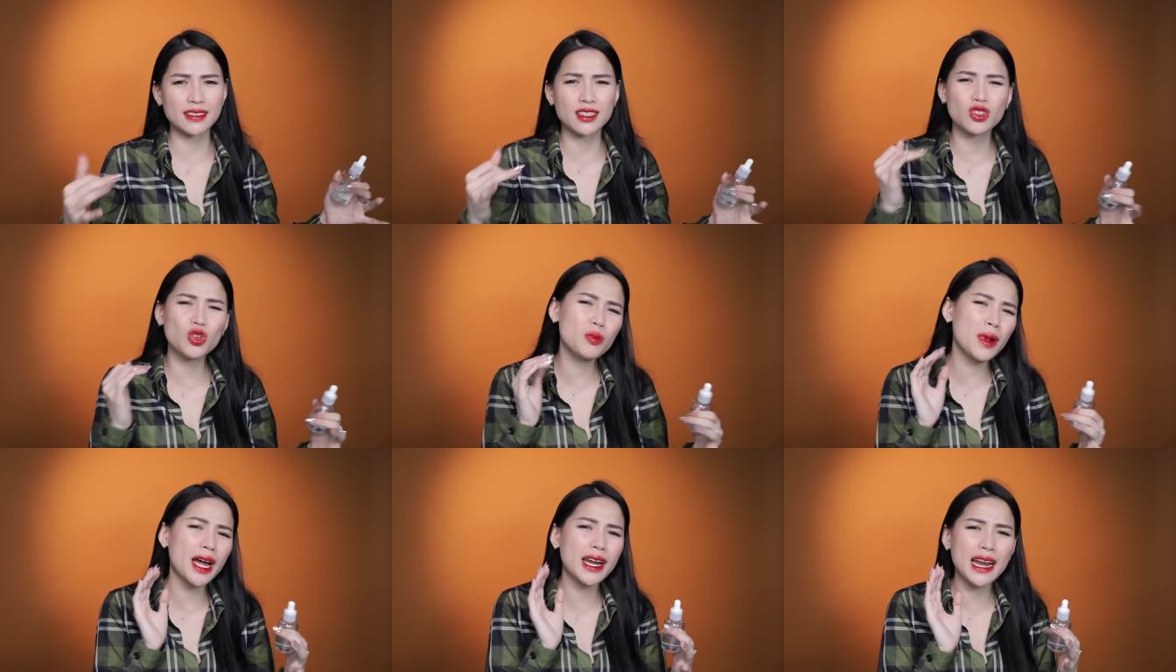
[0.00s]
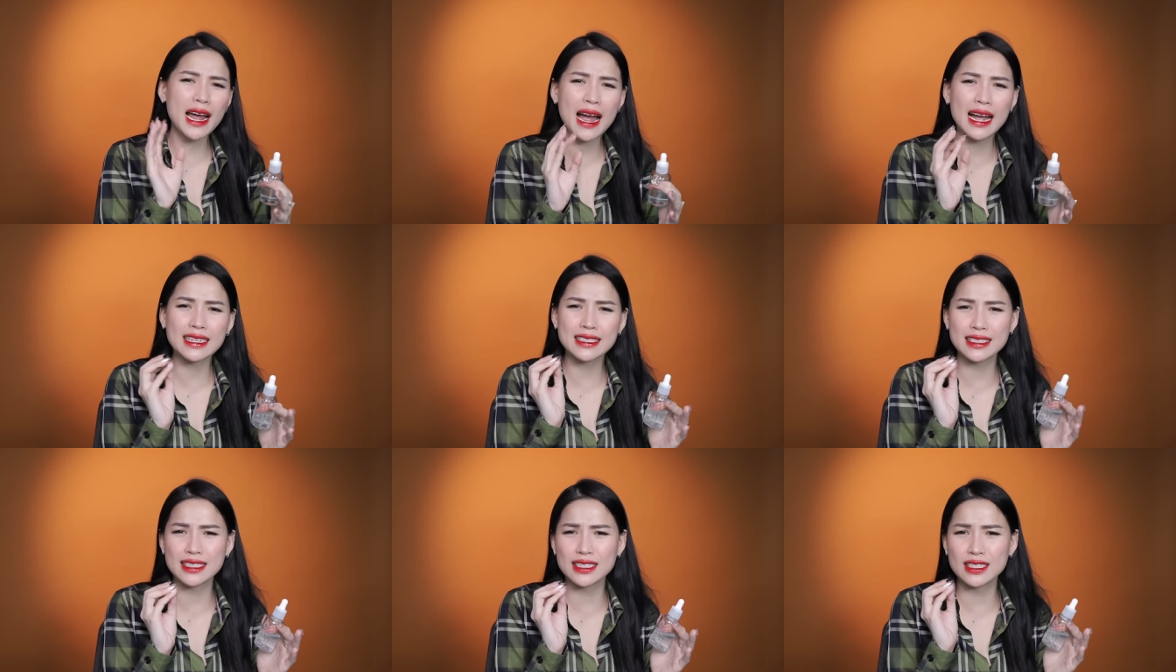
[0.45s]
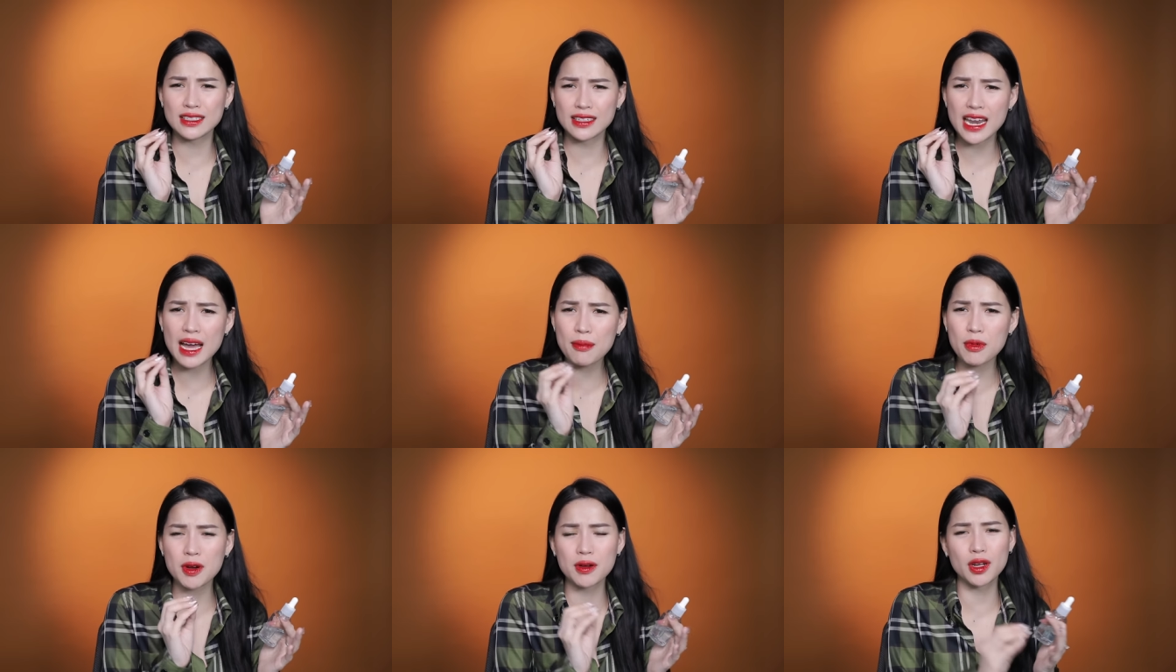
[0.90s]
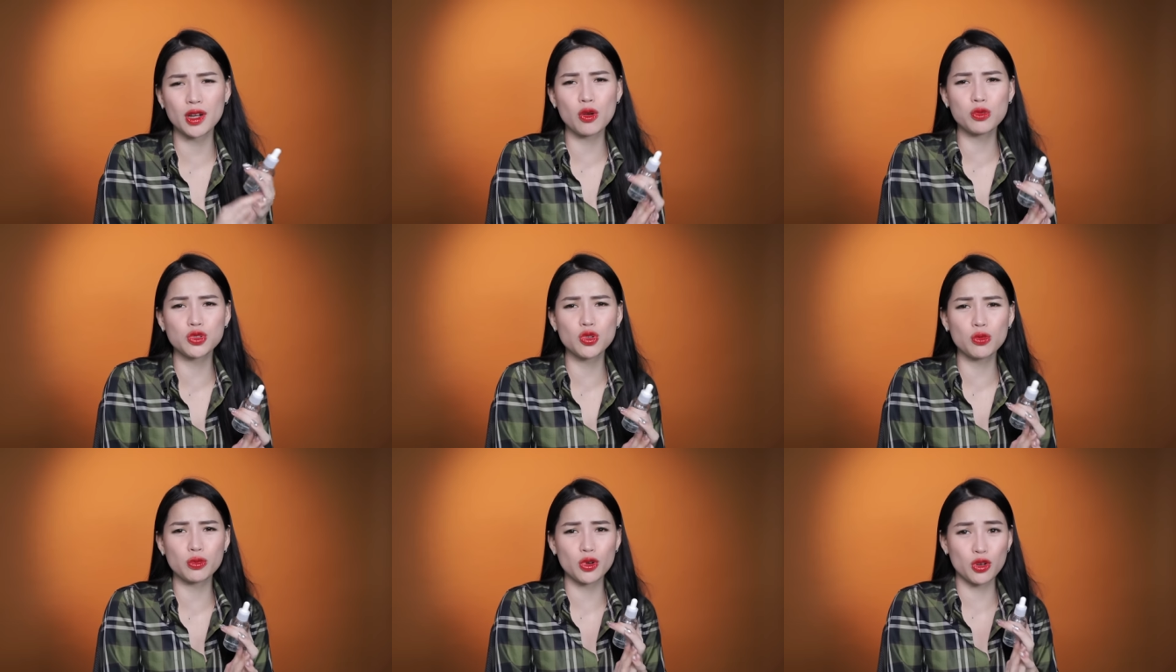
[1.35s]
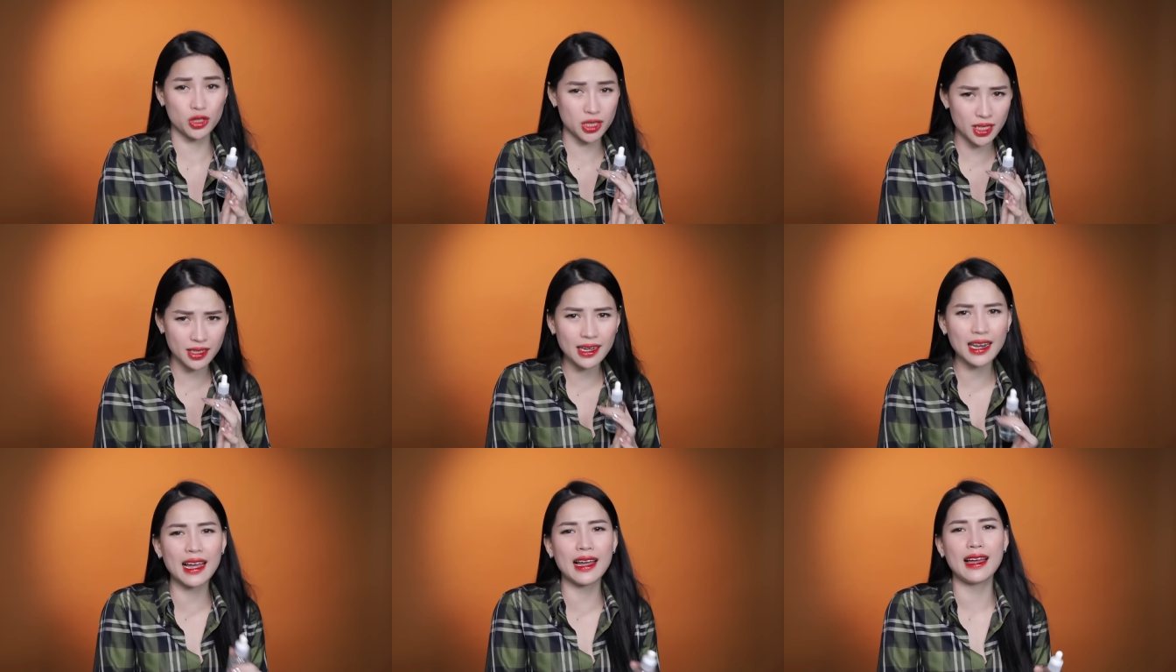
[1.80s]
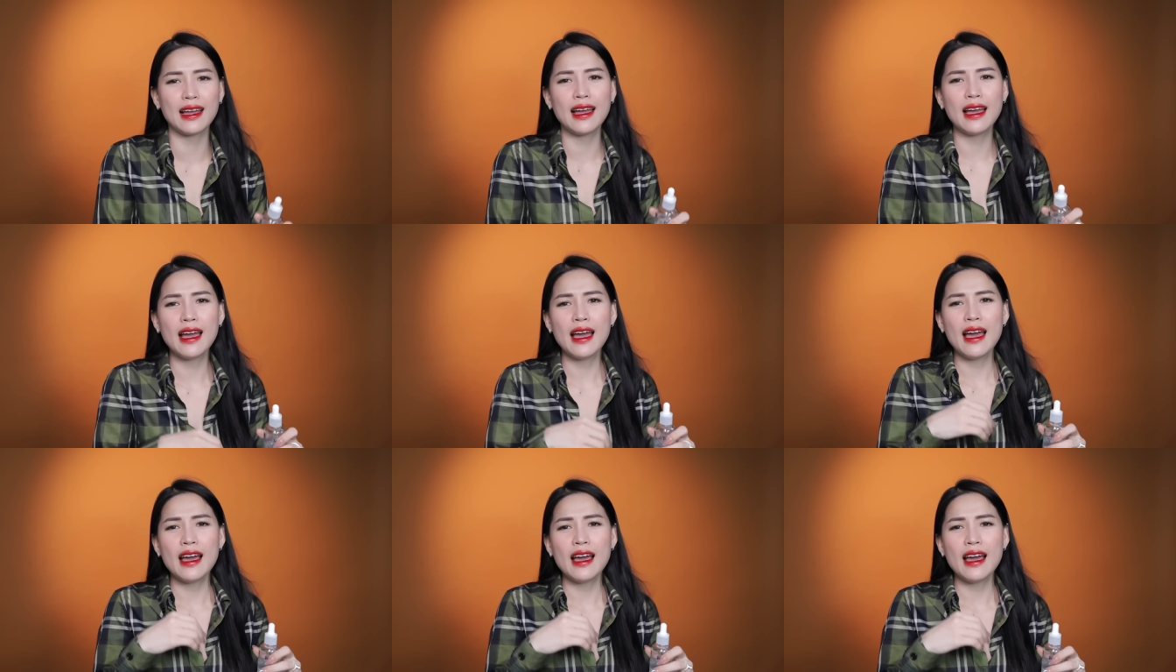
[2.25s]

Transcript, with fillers: Serum HA chỉ đáp ứng cái công dụng đó chính là